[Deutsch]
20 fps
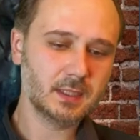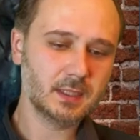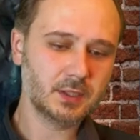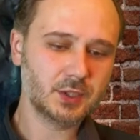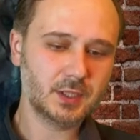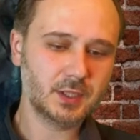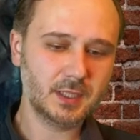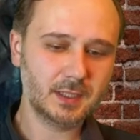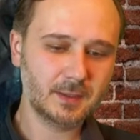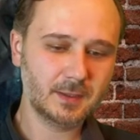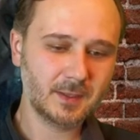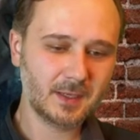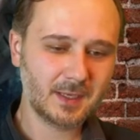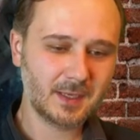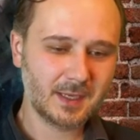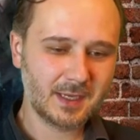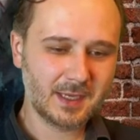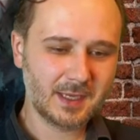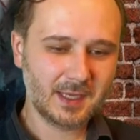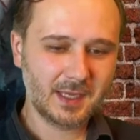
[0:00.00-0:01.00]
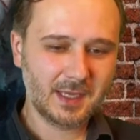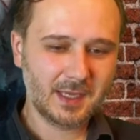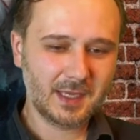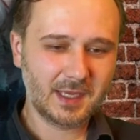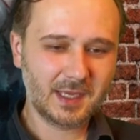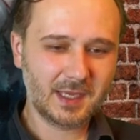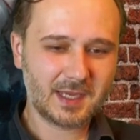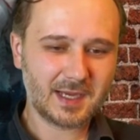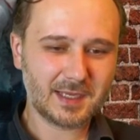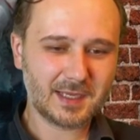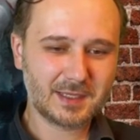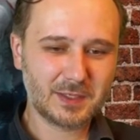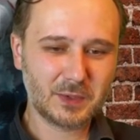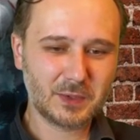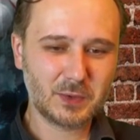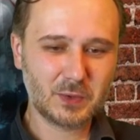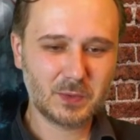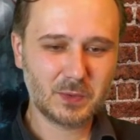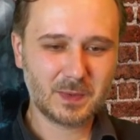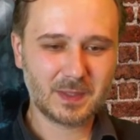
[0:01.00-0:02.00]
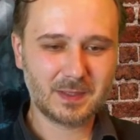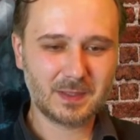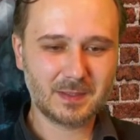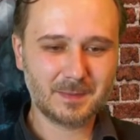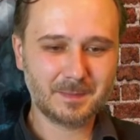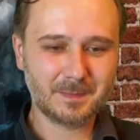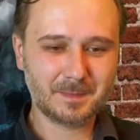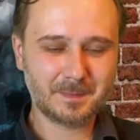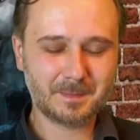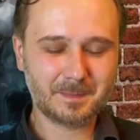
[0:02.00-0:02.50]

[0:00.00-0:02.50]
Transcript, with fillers: gestehen, ich hatte über